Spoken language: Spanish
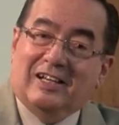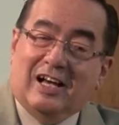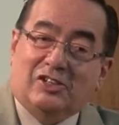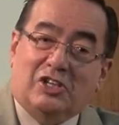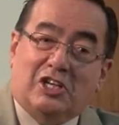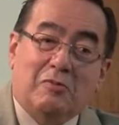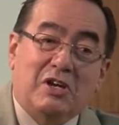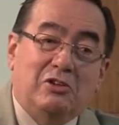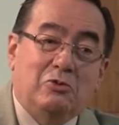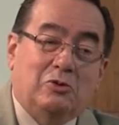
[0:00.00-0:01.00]
Así que
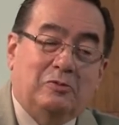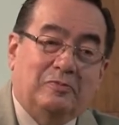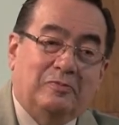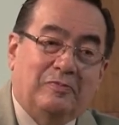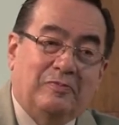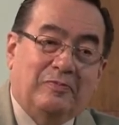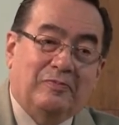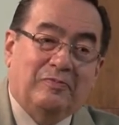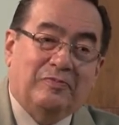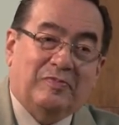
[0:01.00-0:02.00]
vino
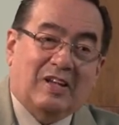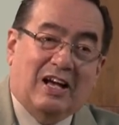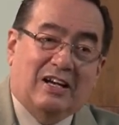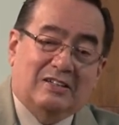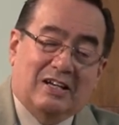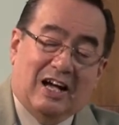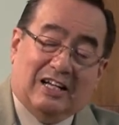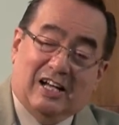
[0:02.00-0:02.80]
a